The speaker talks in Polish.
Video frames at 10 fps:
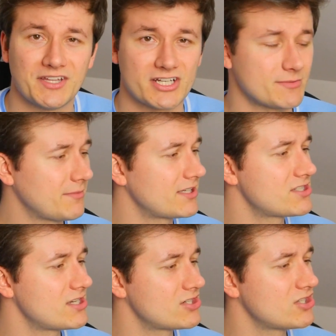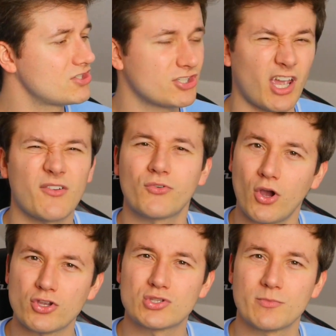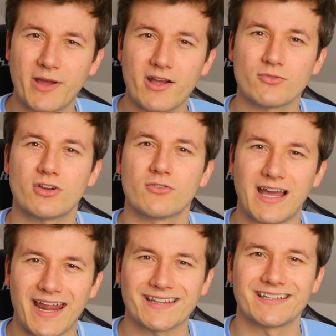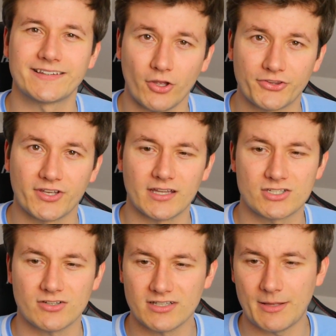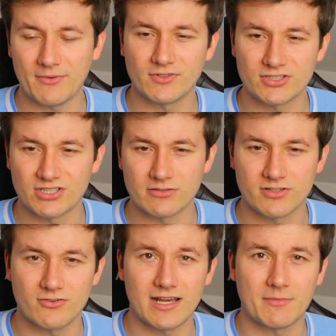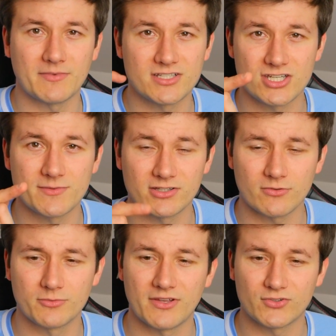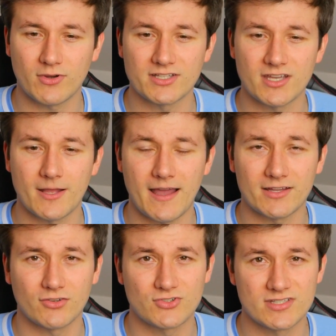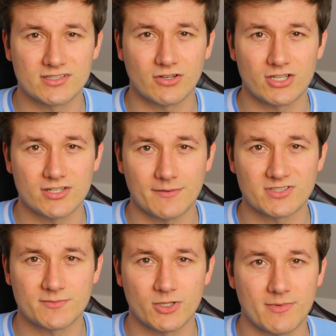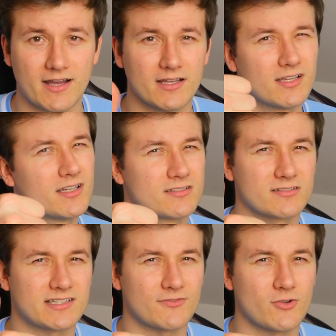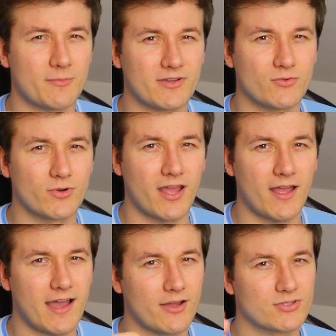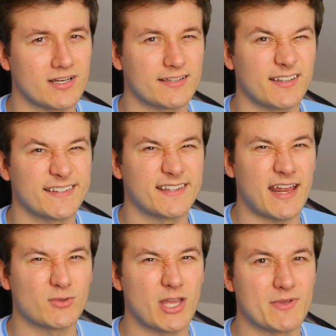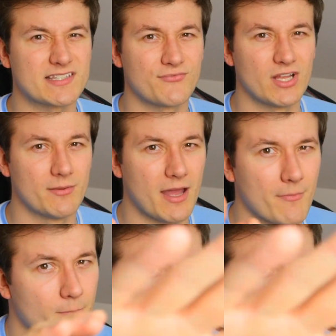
Także mam nadzieję, że dzisiaj w końcu będą karty Toty. Znaczy one na pewno gdzieś tam są, ale mam nadzieję, że będą u mnie w składzie. A to wszystko, jeżeli wam się spodoba, zostawcie łapkę w górę, a już teraz startujemy z tym filmem.